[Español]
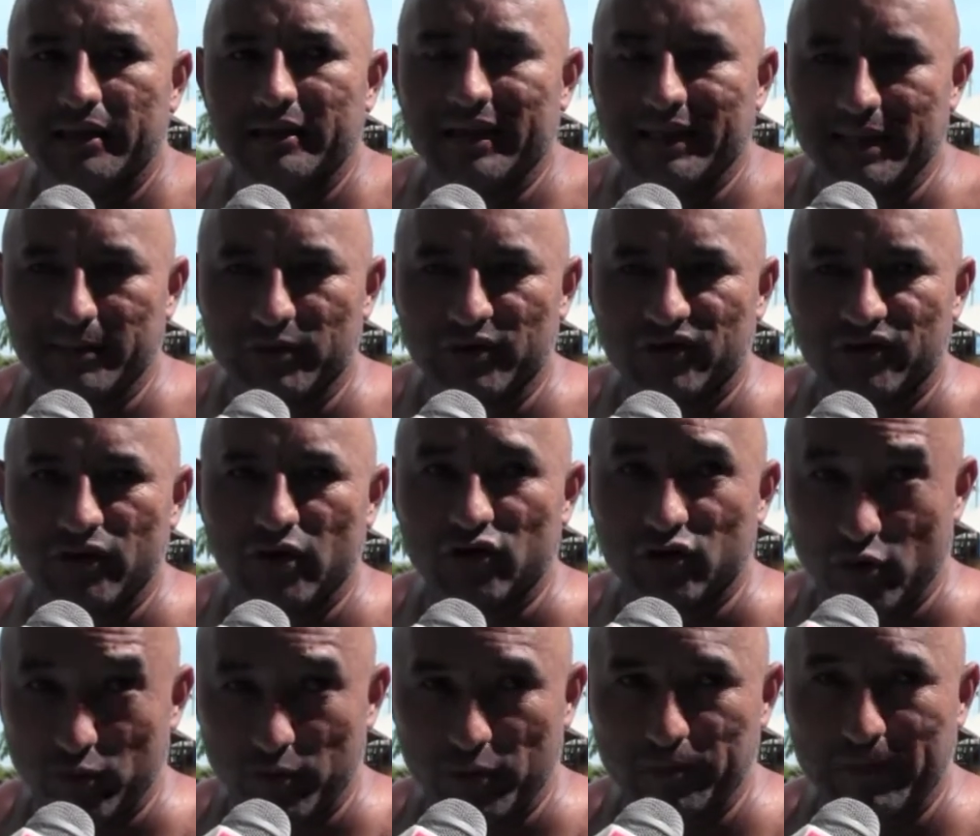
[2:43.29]
Tenemos
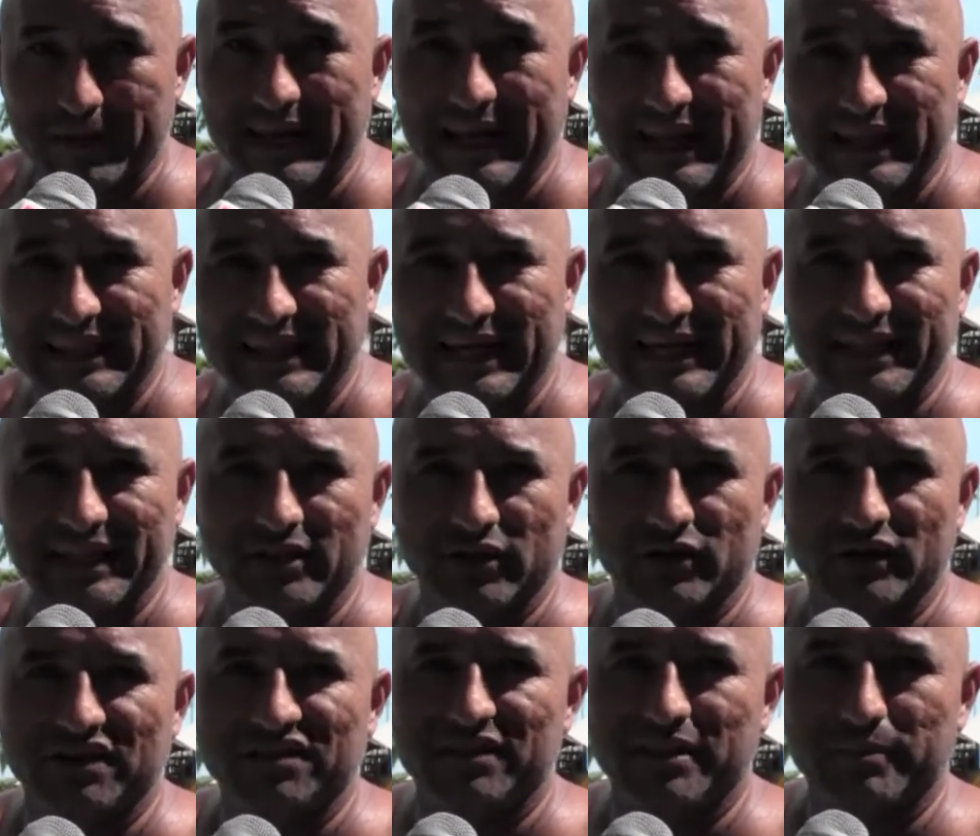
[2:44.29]
los cupos para la tarde en
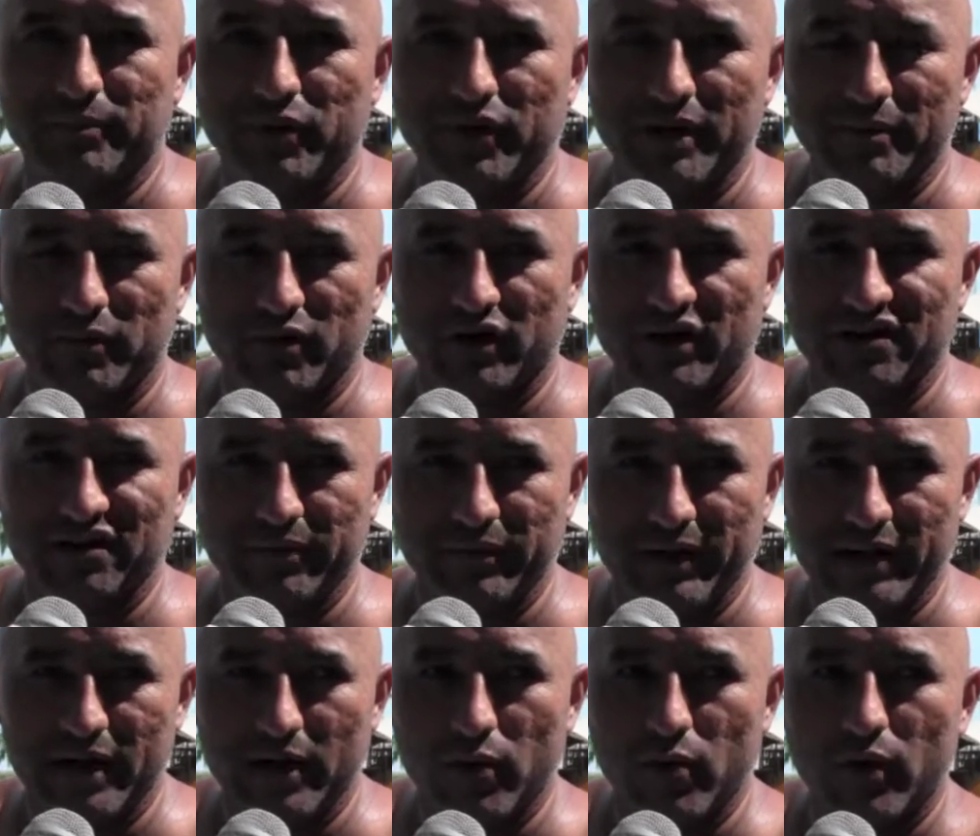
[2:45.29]
donde sí podemos
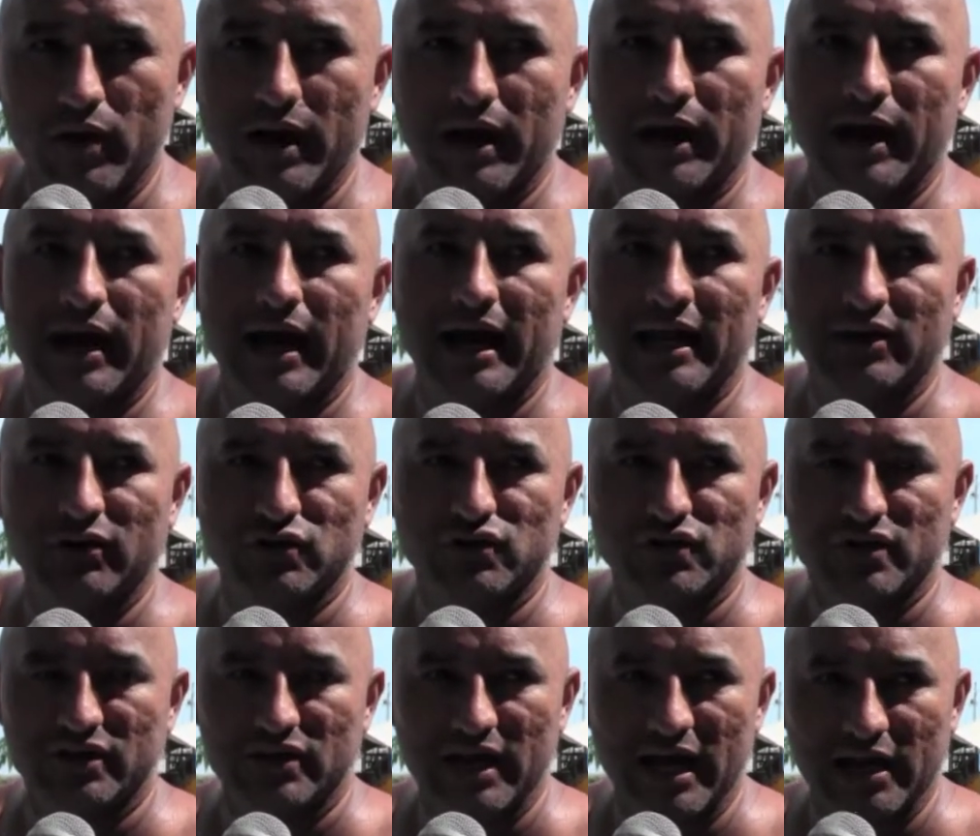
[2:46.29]
recibir aún a
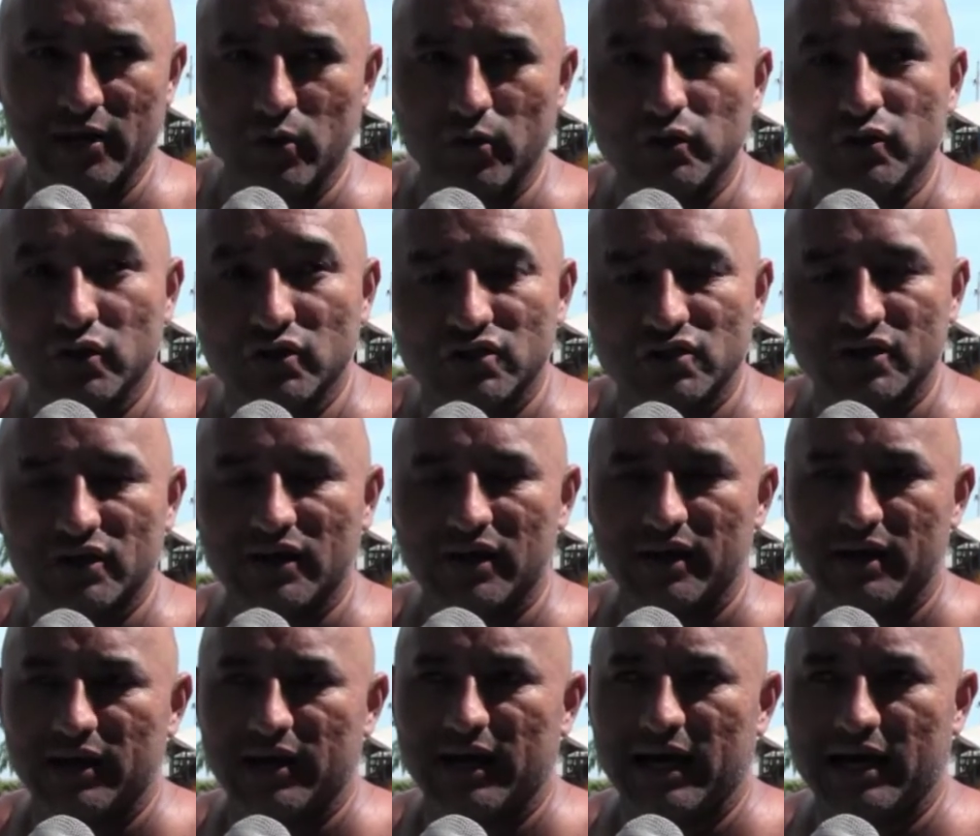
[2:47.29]
los alumnos,
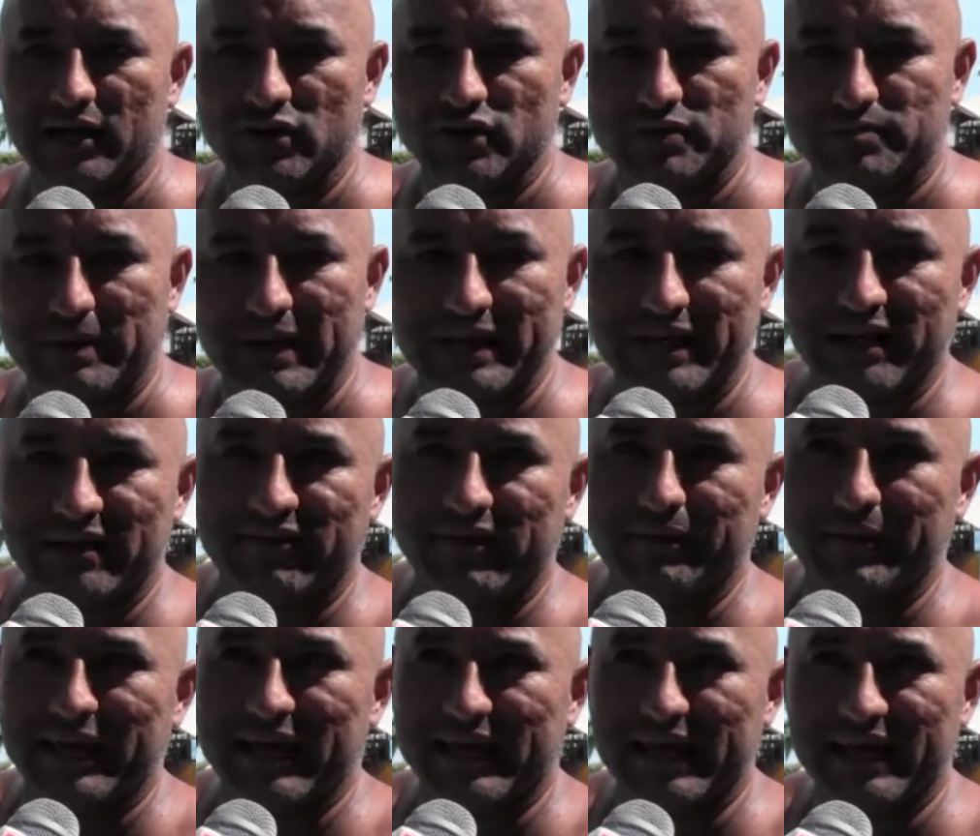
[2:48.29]
a los padres de
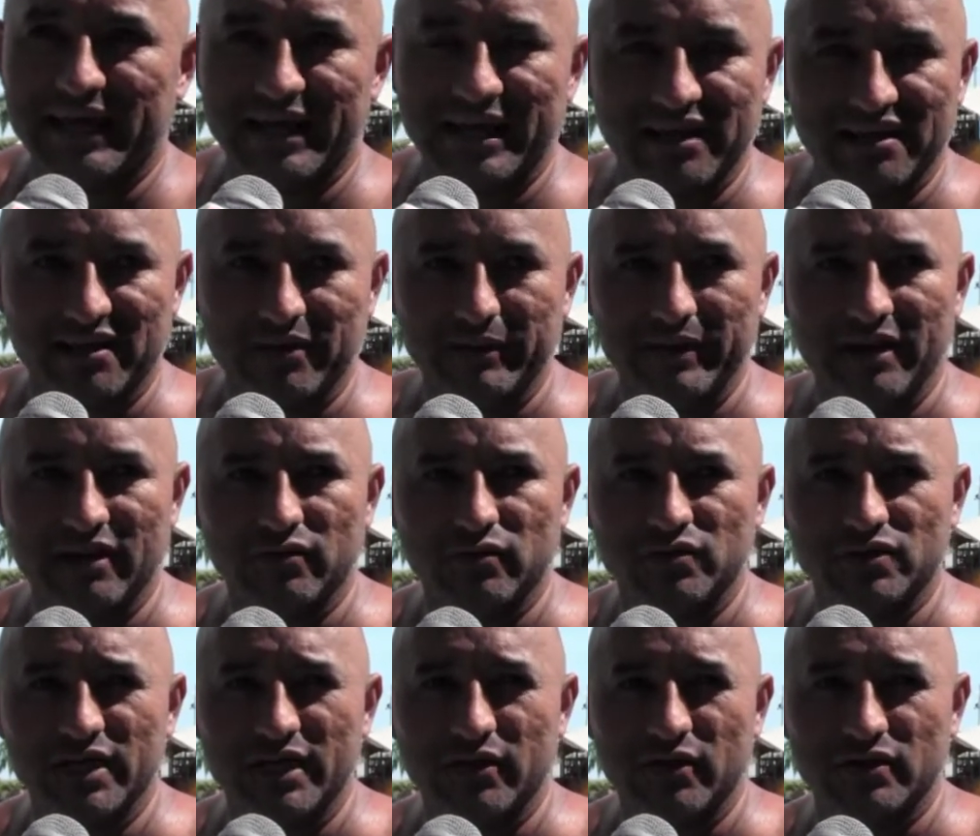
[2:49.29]
familia que quieran inscribir a
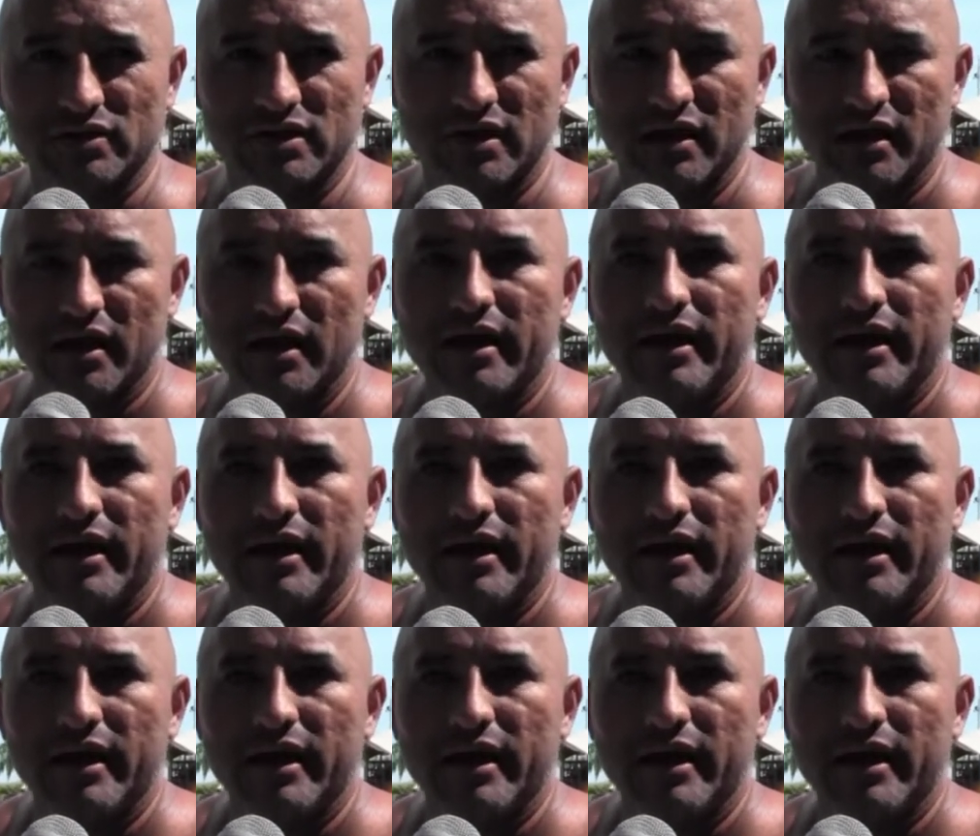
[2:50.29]
sus chicos.